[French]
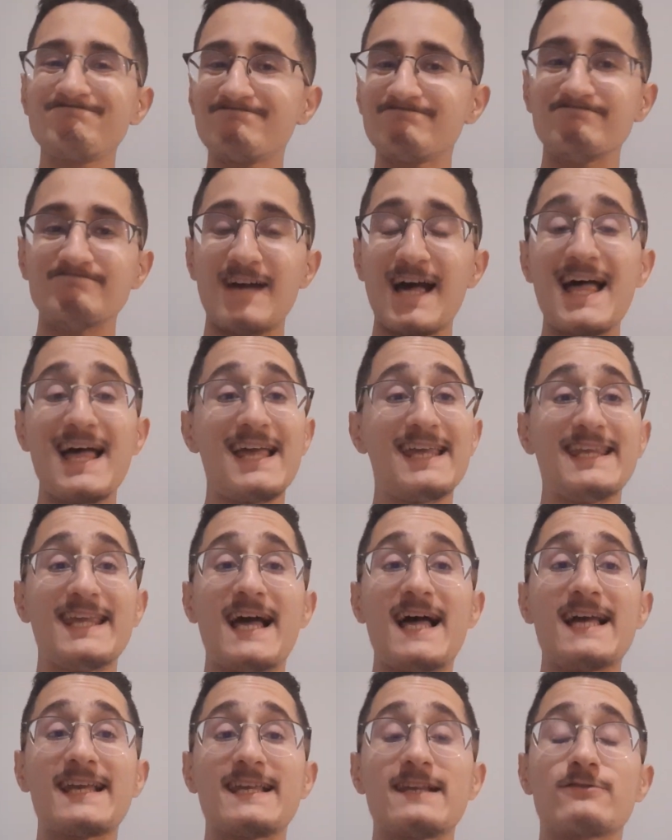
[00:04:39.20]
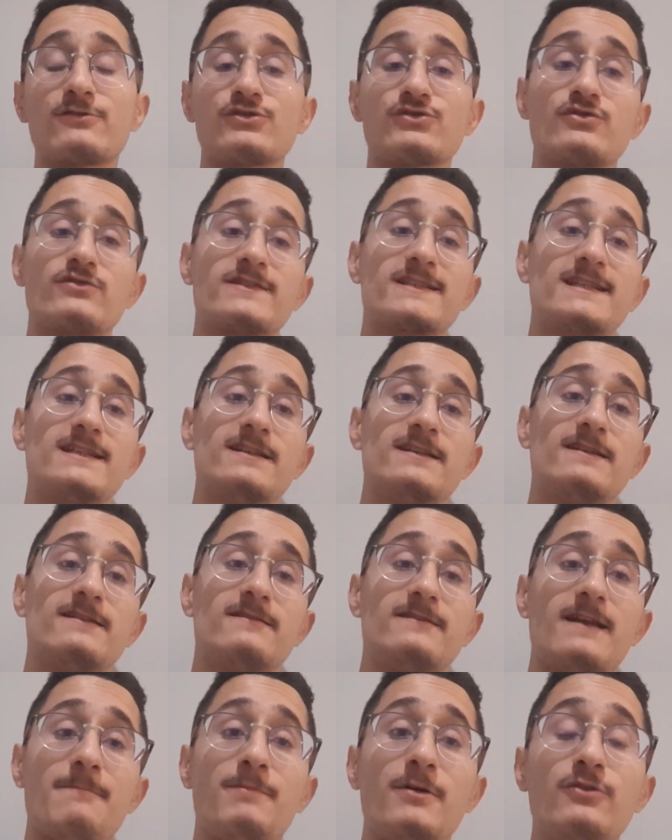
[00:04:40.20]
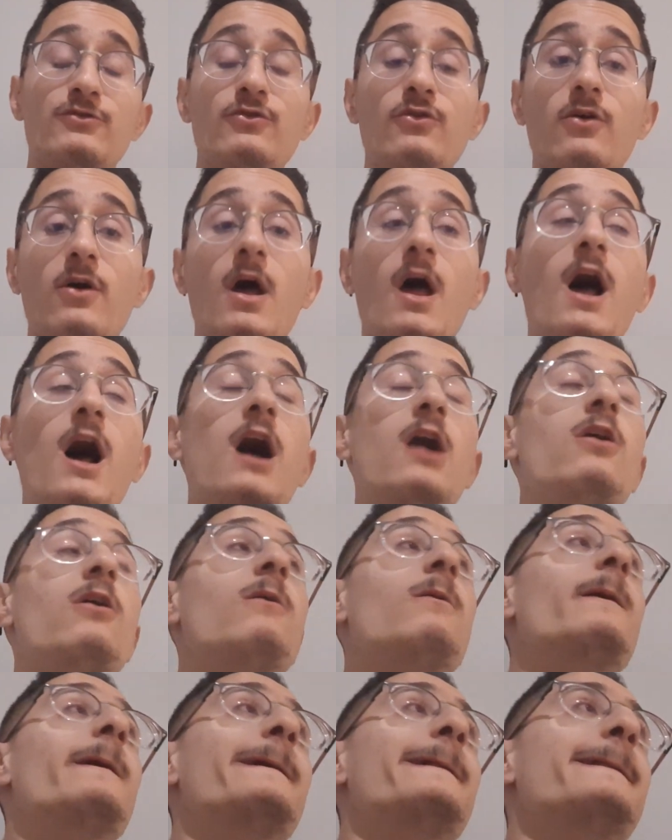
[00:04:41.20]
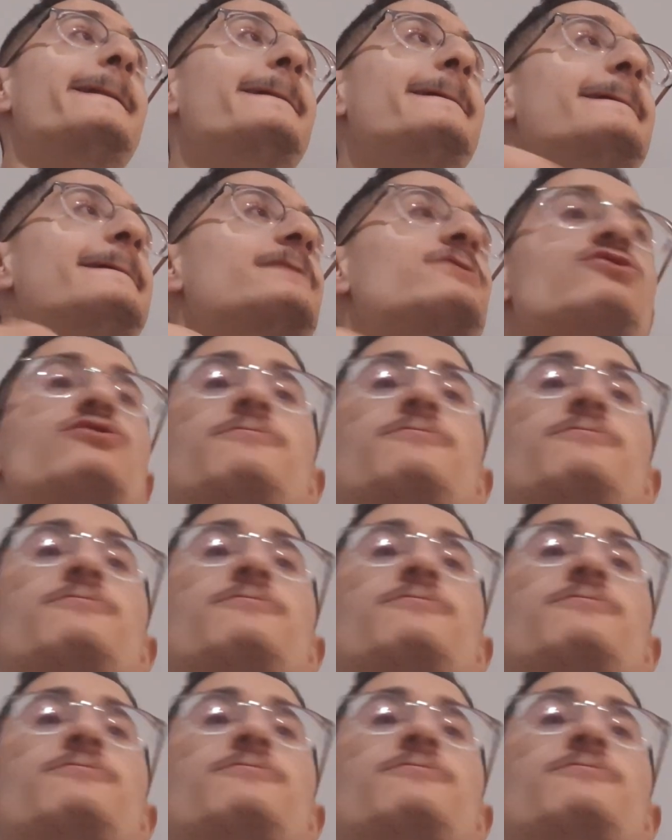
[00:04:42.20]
bah, il y a quelque chose qui n'a pas eu lieu. Alors, euh, je